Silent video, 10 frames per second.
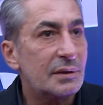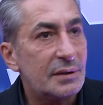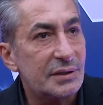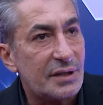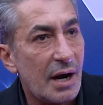
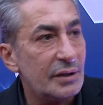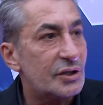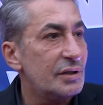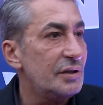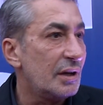kız
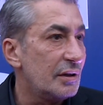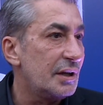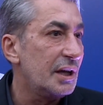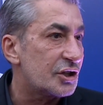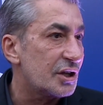kardeşinin
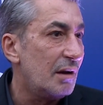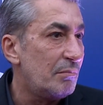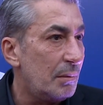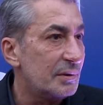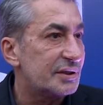yanında
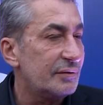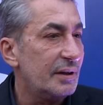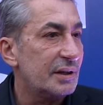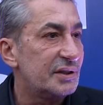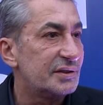yaşayan babası
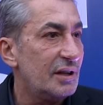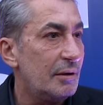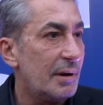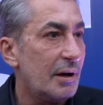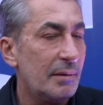ve
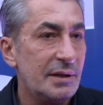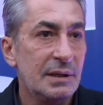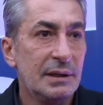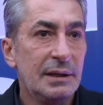kızıyla beraber